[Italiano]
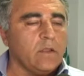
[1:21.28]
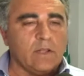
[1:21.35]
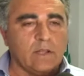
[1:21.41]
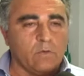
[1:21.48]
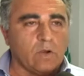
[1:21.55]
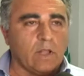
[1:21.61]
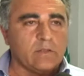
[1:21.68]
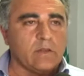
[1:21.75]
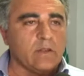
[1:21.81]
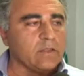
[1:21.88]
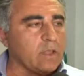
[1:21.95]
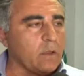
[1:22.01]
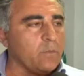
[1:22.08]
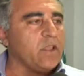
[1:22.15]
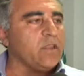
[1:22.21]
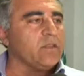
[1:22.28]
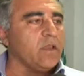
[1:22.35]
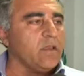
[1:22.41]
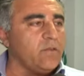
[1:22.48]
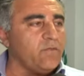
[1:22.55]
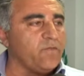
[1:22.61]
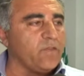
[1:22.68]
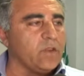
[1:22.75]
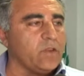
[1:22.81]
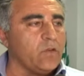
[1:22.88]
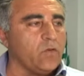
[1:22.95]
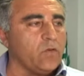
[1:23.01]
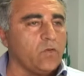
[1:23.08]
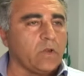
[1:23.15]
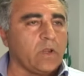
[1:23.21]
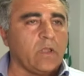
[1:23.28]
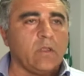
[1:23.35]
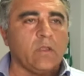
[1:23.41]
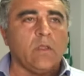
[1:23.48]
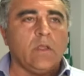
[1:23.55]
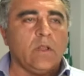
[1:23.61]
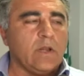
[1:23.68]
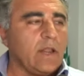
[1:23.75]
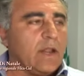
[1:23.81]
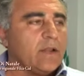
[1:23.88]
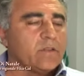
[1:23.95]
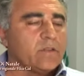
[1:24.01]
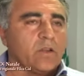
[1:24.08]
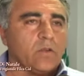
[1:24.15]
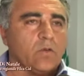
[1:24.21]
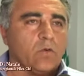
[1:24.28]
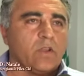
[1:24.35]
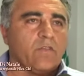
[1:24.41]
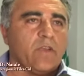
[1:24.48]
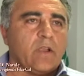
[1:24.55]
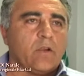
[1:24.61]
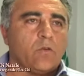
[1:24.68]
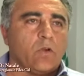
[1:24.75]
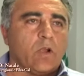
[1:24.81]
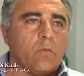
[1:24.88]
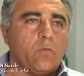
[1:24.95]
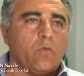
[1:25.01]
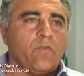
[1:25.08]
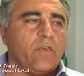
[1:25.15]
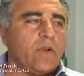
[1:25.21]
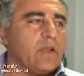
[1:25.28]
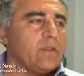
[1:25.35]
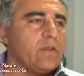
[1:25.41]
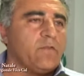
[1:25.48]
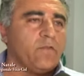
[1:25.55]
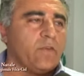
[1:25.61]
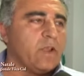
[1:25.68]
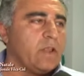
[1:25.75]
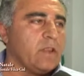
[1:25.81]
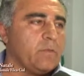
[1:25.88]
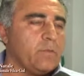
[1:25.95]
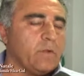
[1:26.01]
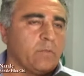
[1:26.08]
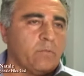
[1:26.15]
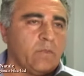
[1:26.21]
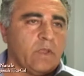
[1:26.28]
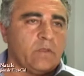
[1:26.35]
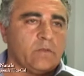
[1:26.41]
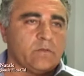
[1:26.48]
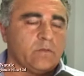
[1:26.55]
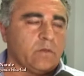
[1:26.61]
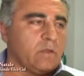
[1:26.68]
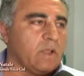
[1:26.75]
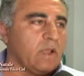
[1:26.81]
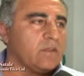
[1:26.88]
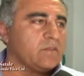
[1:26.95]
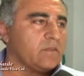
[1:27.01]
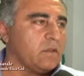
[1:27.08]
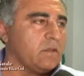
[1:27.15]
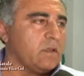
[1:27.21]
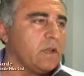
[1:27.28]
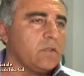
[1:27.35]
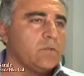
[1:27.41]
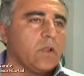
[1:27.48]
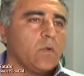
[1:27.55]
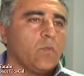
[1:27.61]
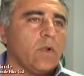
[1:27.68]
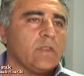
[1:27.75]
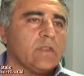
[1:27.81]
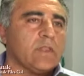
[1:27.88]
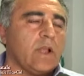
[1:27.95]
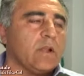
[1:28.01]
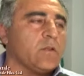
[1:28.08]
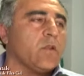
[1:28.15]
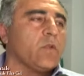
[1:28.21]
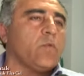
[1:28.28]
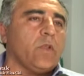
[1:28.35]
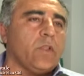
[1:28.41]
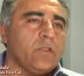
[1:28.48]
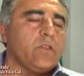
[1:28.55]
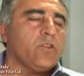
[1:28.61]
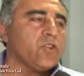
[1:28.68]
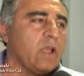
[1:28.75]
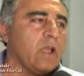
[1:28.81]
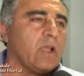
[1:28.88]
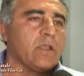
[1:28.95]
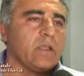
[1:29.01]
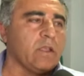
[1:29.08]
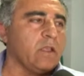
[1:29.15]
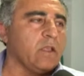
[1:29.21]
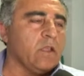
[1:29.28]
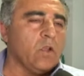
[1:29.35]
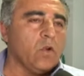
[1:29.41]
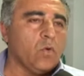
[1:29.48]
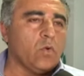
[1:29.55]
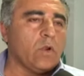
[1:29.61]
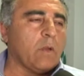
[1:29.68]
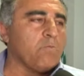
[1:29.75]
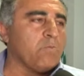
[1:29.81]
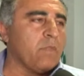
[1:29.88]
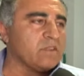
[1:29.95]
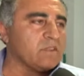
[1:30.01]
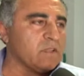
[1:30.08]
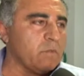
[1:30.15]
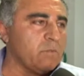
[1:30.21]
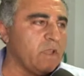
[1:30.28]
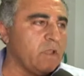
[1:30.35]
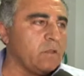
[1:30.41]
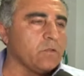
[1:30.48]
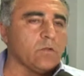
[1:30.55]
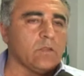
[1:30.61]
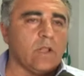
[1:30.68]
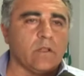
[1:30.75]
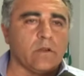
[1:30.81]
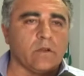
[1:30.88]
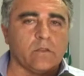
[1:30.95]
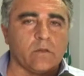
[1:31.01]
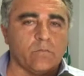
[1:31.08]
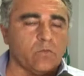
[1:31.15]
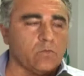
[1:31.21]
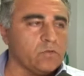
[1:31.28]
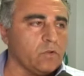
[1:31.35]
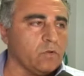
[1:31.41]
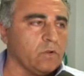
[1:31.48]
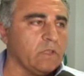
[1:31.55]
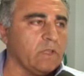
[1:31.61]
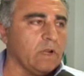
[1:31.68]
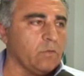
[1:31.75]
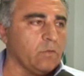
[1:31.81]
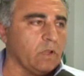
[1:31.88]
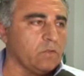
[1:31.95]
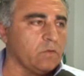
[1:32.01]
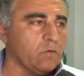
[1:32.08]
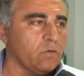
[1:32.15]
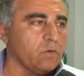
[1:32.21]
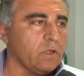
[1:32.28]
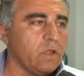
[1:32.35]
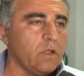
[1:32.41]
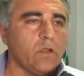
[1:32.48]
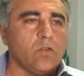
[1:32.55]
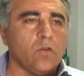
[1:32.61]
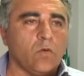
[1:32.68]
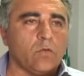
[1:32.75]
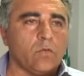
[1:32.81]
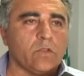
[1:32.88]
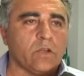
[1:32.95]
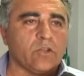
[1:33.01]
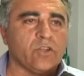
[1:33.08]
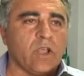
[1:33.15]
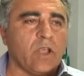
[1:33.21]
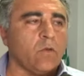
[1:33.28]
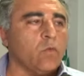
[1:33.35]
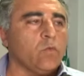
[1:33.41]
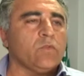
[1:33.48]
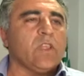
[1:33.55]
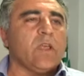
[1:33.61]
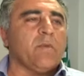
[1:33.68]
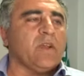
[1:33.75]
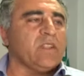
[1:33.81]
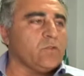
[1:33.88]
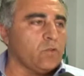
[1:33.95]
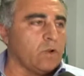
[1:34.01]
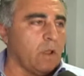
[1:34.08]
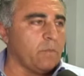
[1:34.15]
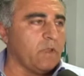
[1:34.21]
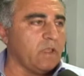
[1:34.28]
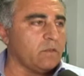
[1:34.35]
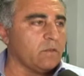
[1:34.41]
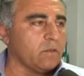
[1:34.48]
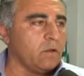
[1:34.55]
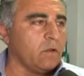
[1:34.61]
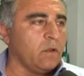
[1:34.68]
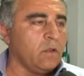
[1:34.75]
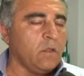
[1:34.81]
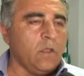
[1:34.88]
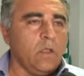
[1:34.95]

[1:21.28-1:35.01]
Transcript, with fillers: lavorate nettamente inferiore, le altre ore vengono camuffate in ferie, permessi, cassa integrazione e quant'altro e quindi c'è anche un abbassamento delle retribuzioni dei lavoratori, inoltre c'è un demanzionamento